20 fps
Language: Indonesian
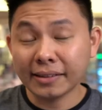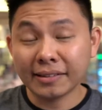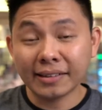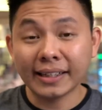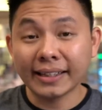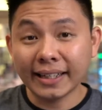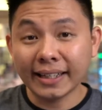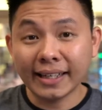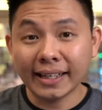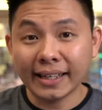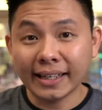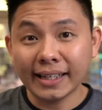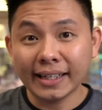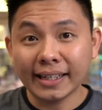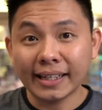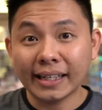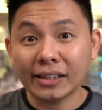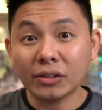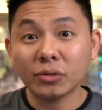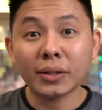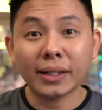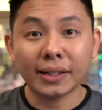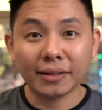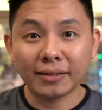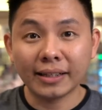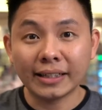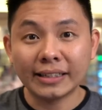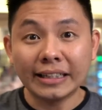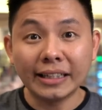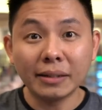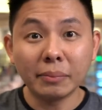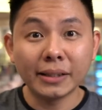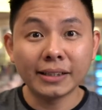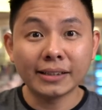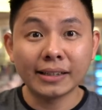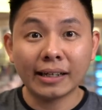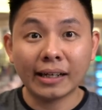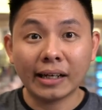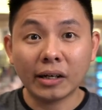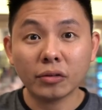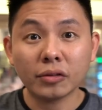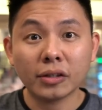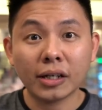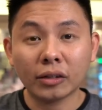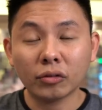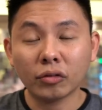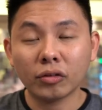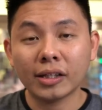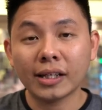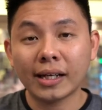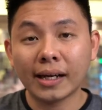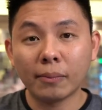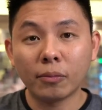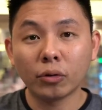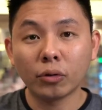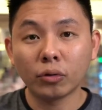segitiga ini itu risk ya. Jadi menjangkau 137